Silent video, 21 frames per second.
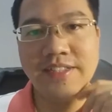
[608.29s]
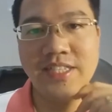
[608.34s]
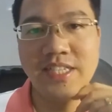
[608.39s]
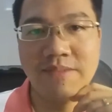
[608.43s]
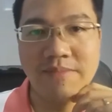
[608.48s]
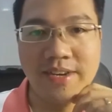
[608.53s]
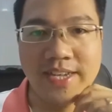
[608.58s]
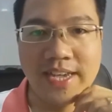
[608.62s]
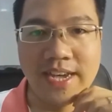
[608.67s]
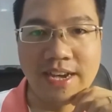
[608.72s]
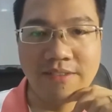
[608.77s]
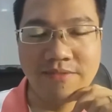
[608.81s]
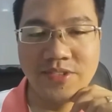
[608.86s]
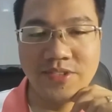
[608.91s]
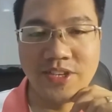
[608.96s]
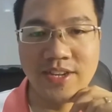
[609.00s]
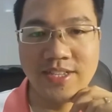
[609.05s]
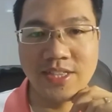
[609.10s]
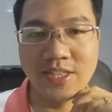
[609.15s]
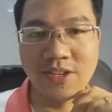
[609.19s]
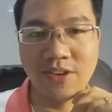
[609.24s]
chào mấy nhá
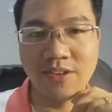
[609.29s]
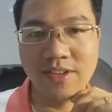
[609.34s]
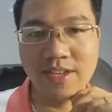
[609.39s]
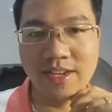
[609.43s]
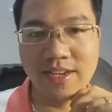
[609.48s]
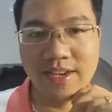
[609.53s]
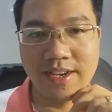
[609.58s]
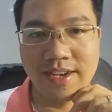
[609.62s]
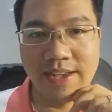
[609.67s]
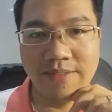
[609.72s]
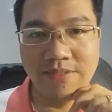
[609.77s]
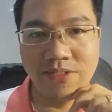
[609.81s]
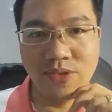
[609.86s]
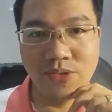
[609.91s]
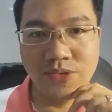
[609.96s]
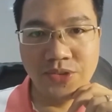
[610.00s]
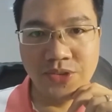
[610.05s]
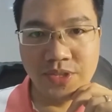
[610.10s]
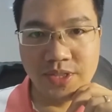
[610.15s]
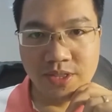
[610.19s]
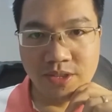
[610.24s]
rồi rất tốt uh, em
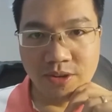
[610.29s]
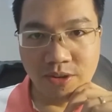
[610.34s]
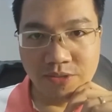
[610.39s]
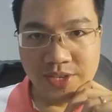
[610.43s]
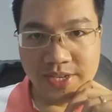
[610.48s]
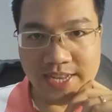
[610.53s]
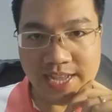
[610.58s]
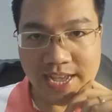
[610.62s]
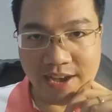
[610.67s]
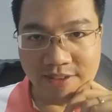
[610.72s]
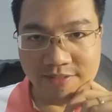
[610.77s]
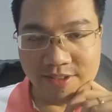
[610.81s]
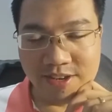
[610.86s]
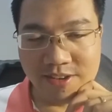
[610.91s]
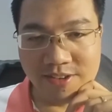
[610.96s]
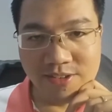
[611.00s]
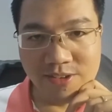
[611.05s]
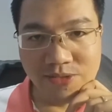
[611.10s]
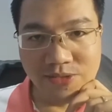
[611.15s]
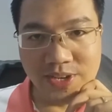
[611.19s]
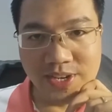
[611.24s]
đỗ đỗ nhi đào đúng
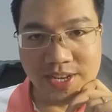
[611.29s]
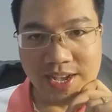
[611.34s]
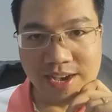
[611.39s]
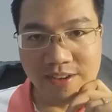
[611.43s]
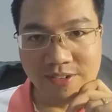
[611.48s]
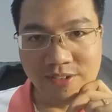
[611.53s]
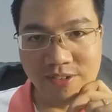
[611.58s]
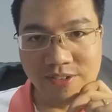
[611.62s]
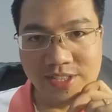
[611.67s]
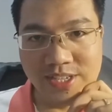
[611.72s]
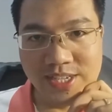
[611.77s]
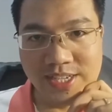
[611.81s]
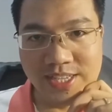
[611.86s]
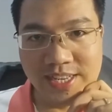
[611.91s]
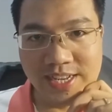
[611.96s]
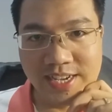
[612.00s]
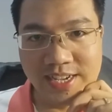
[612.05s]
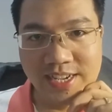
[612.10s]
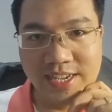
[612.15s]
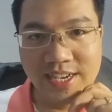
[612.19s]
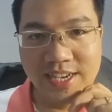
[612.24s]
không đỗ thị đào đỗ
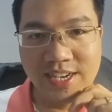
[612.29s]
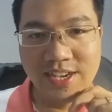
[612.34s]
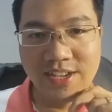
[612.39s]
nhi đã